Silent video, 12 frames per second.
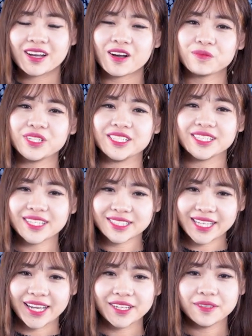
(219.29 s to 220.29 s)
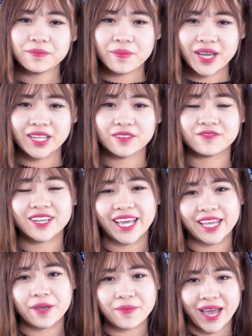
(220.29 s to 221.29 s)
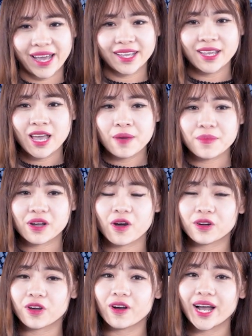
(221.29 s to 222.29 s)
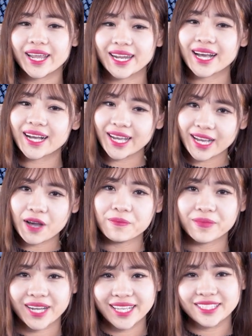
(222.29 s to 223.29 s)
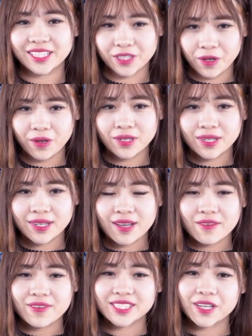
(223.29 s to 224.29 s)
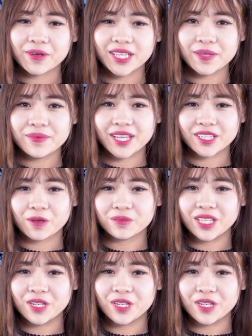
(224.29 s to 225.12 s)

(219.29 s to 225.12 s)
không chỉ chắc chắn, bền, vận hành êm ái mà còn có khả năng cách âm, cách nhiệt tốt. Và sau khi tiếp nhận thông